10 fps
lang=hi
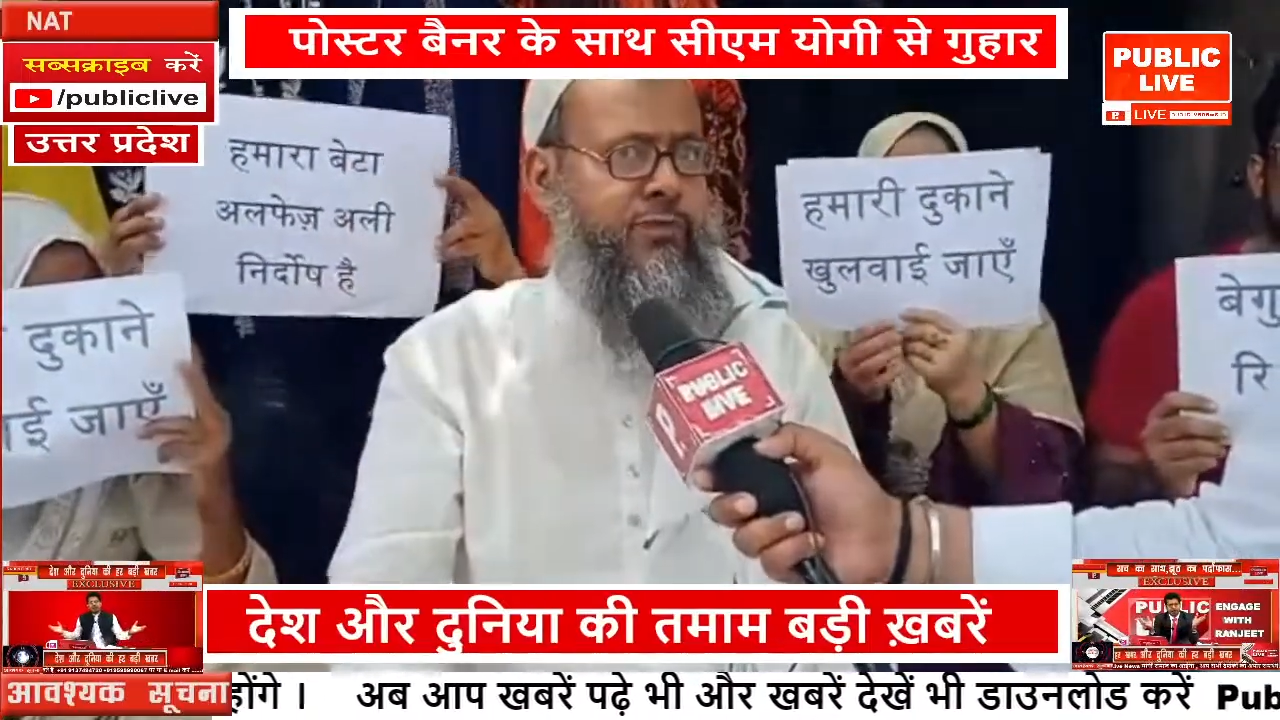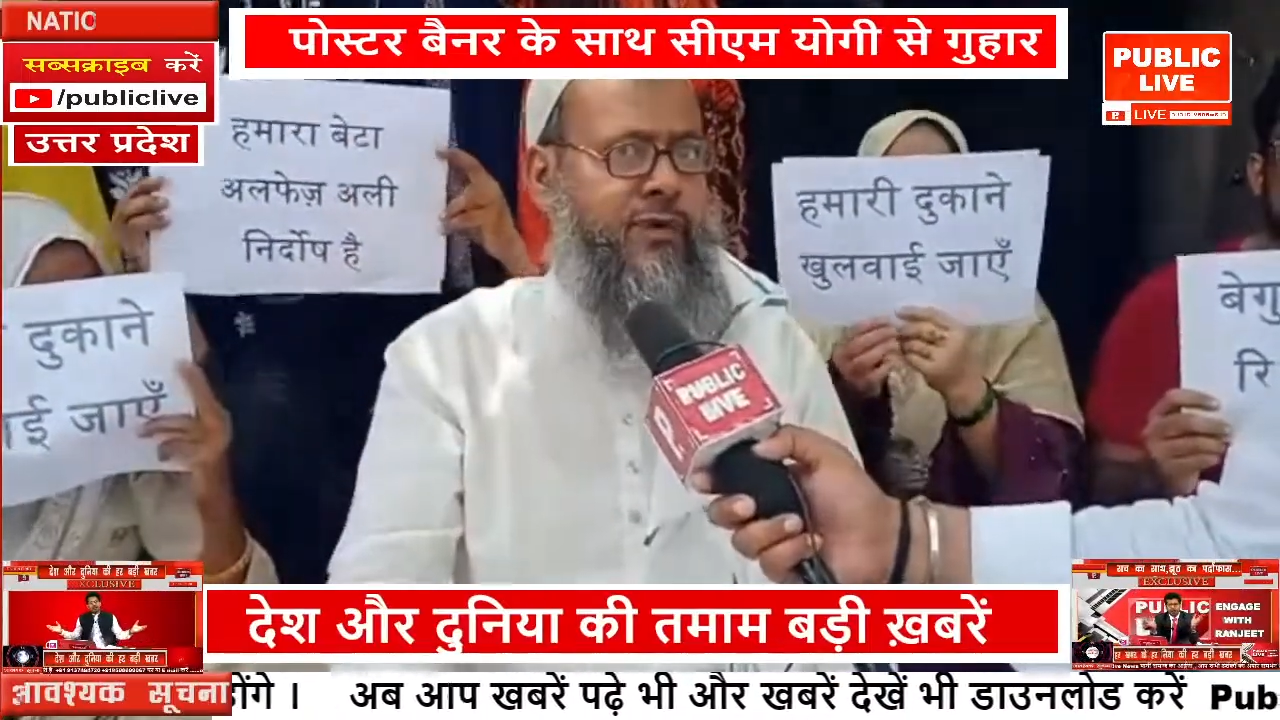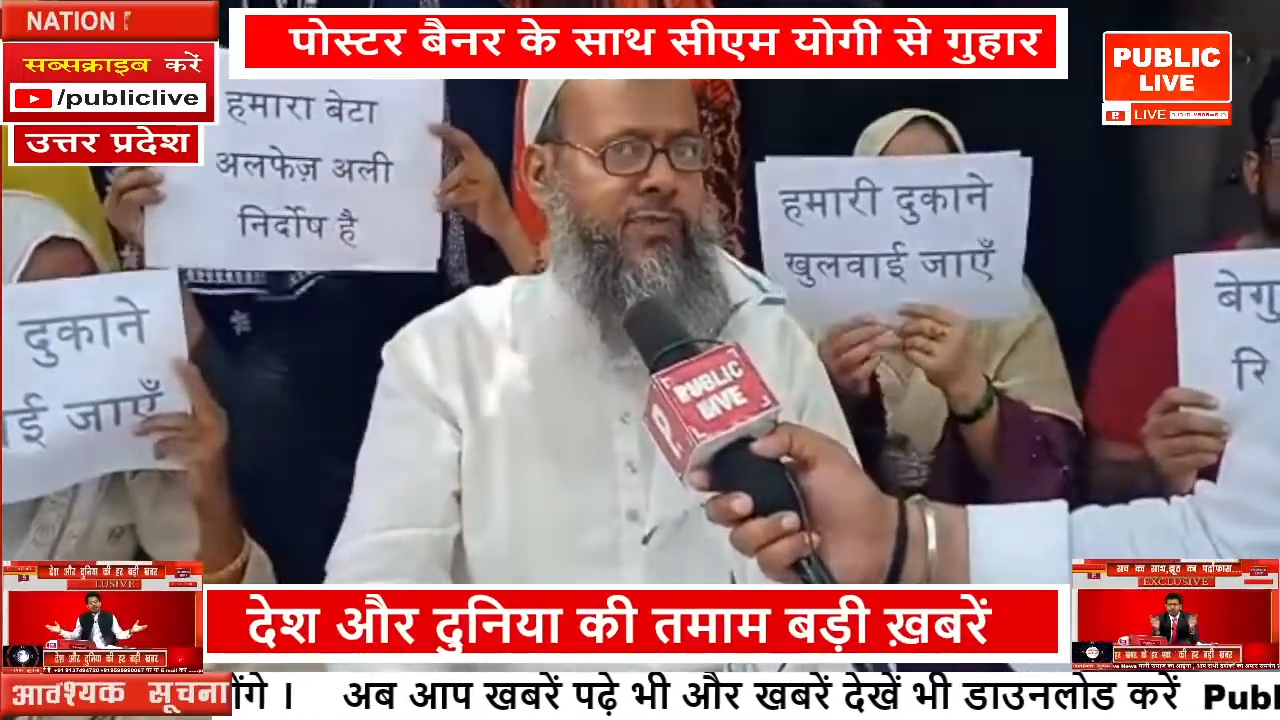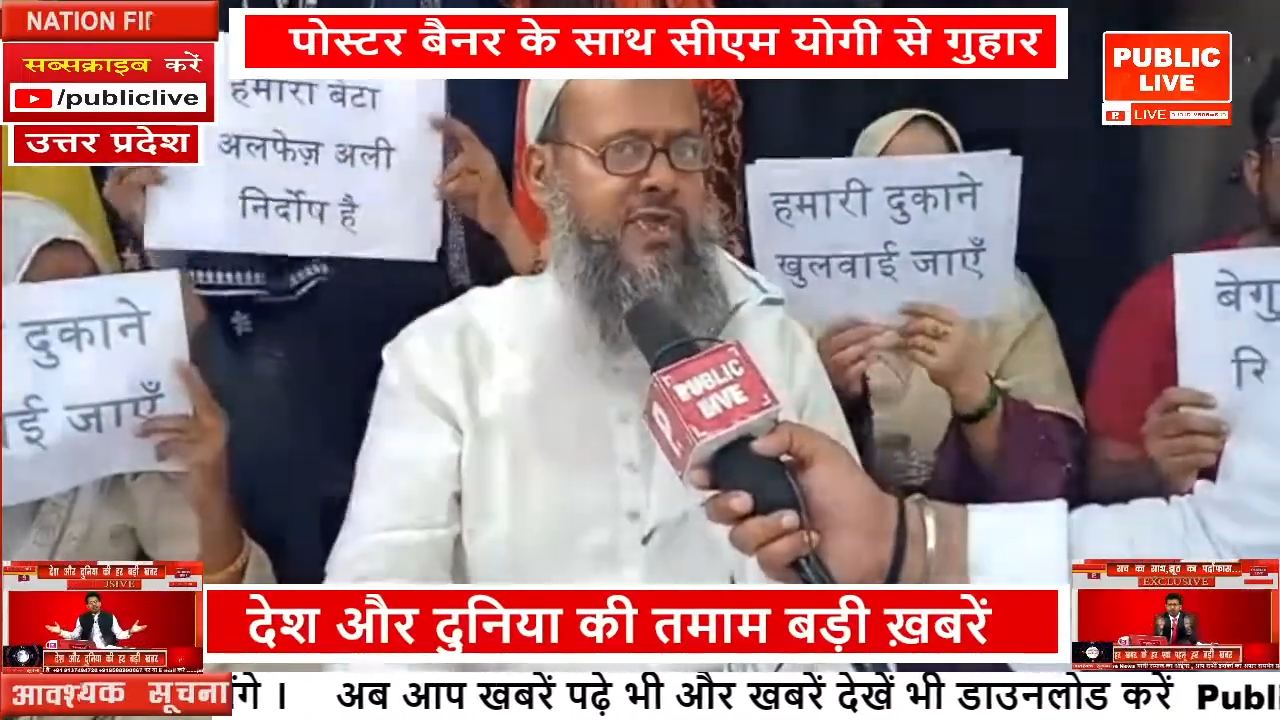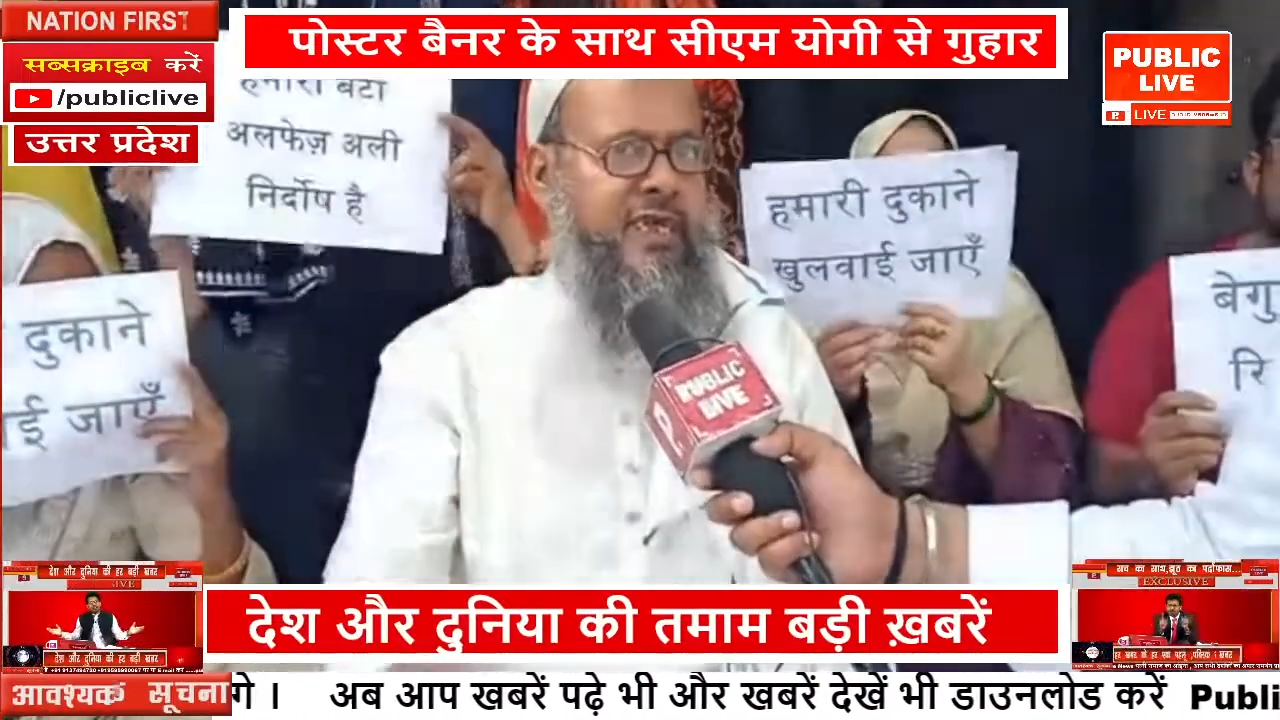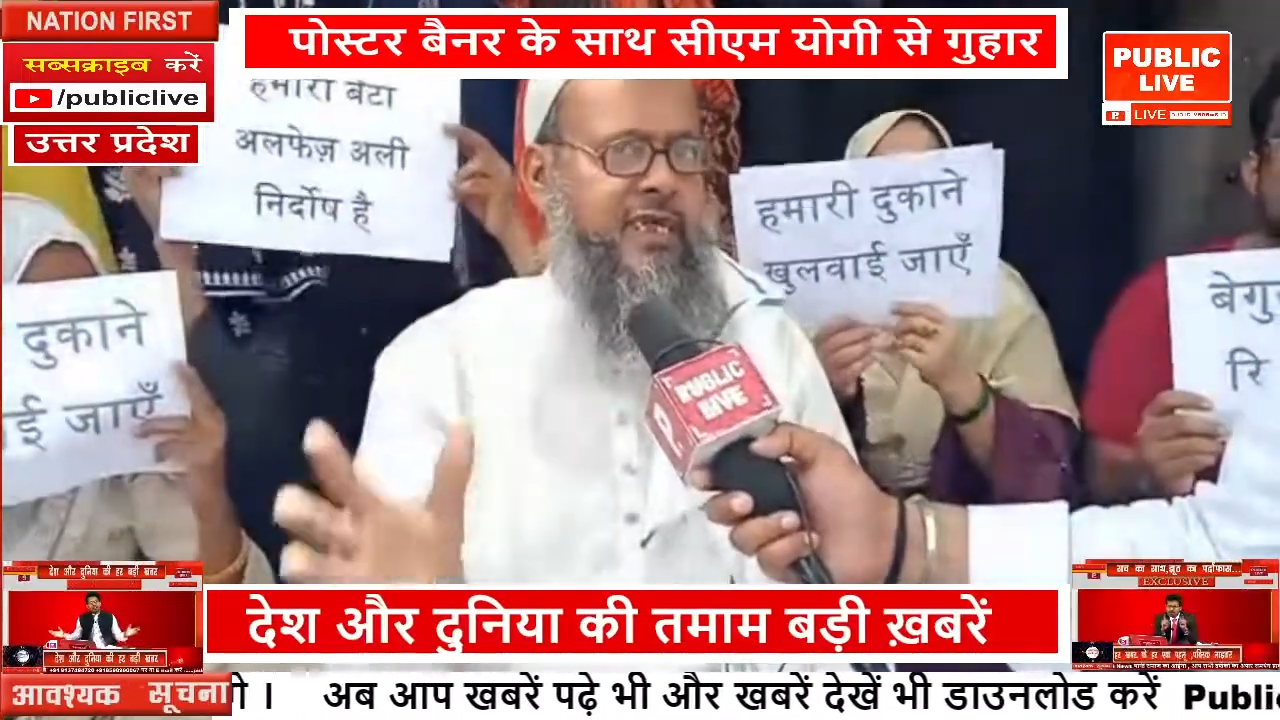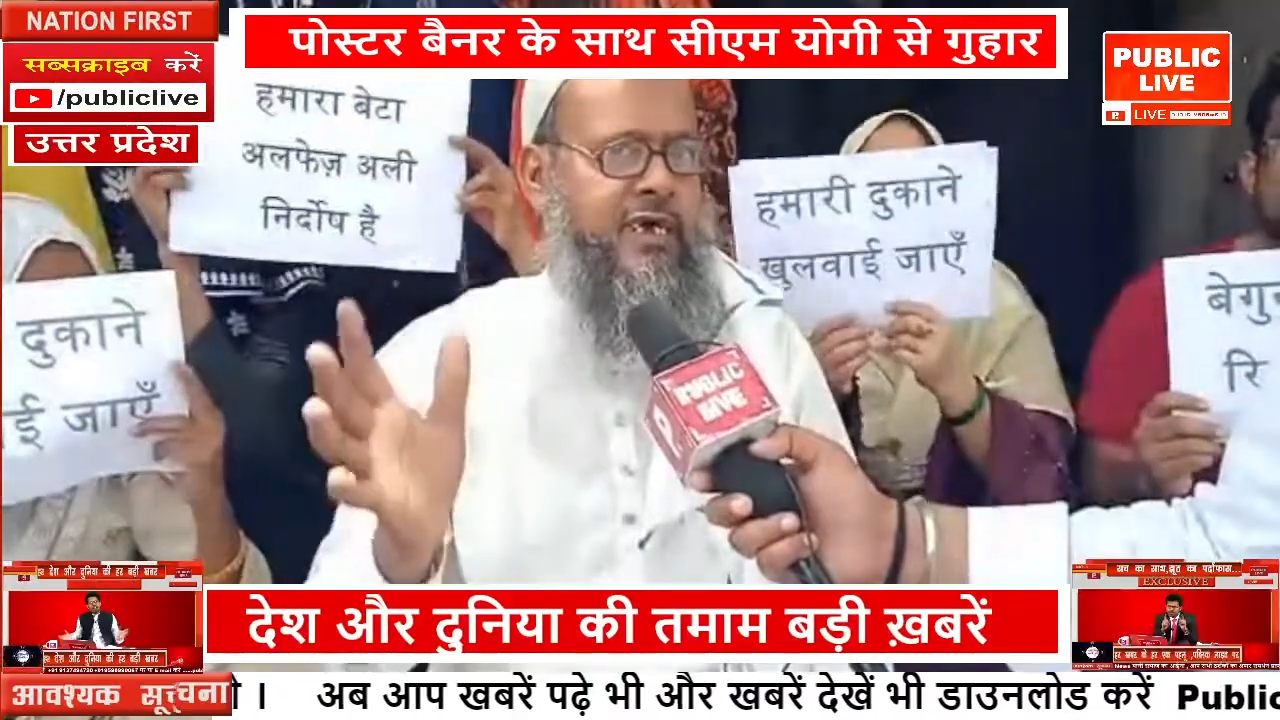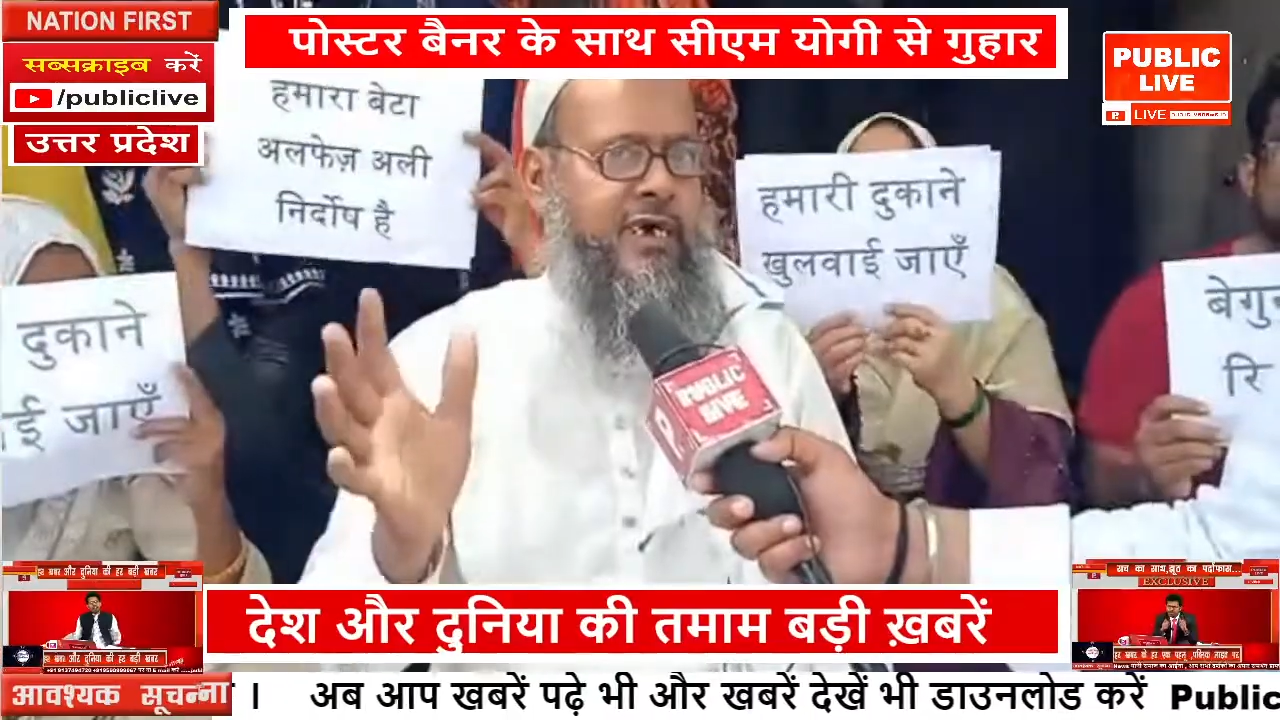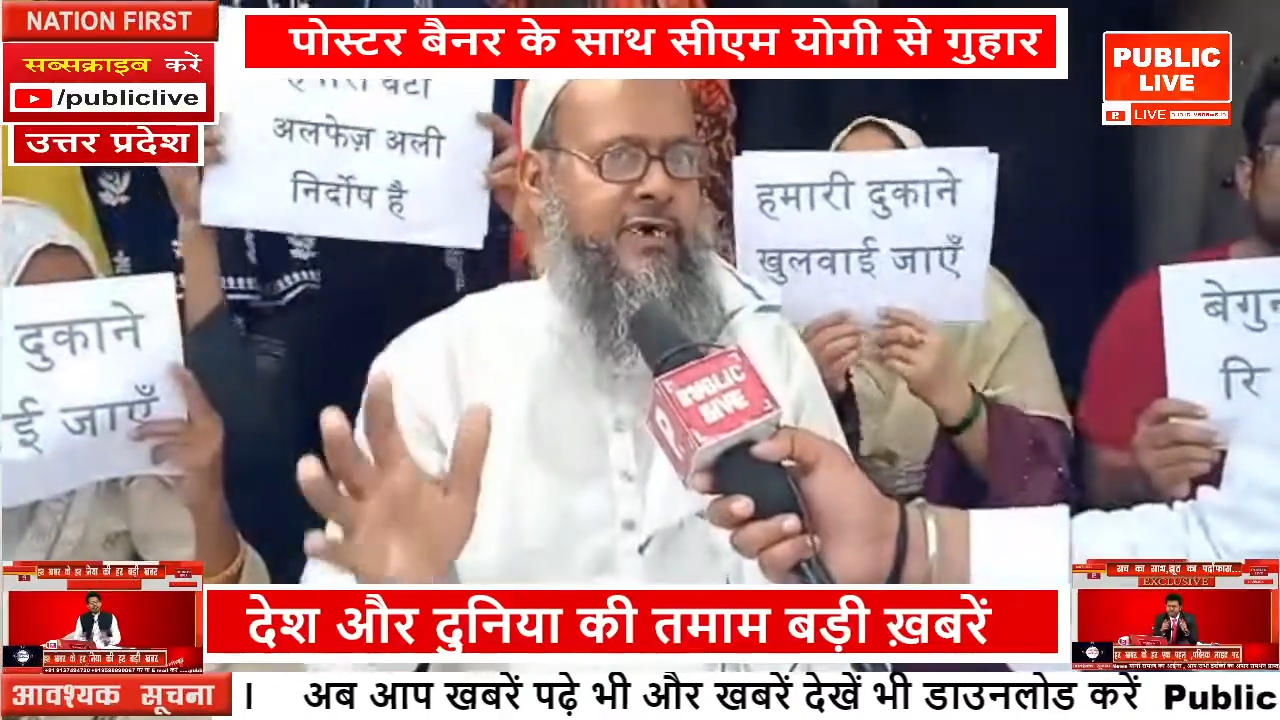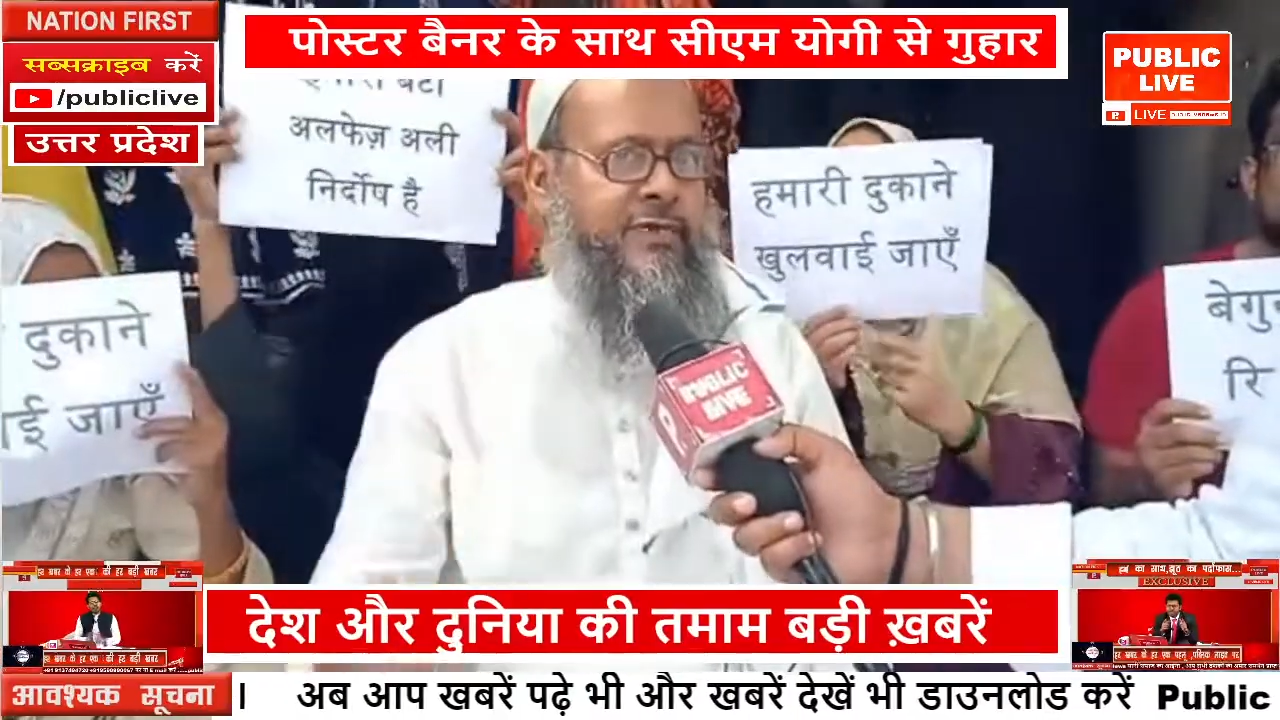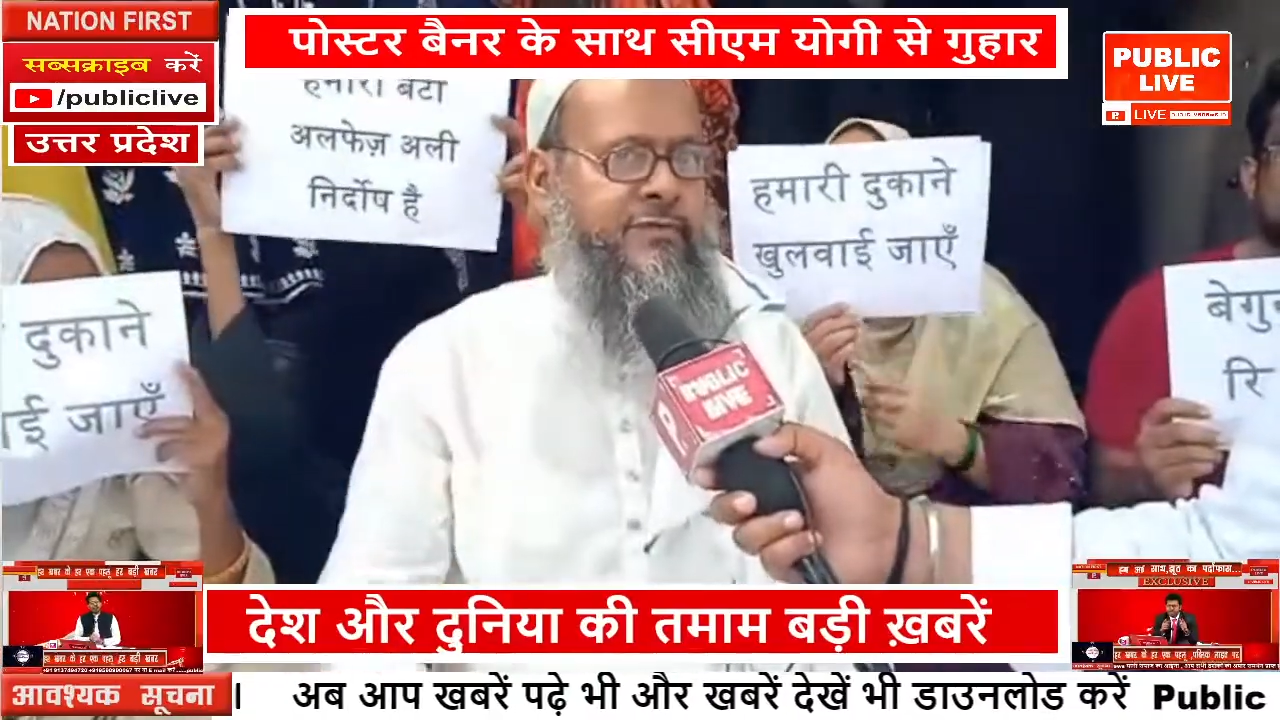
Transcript: मामला निकलेगा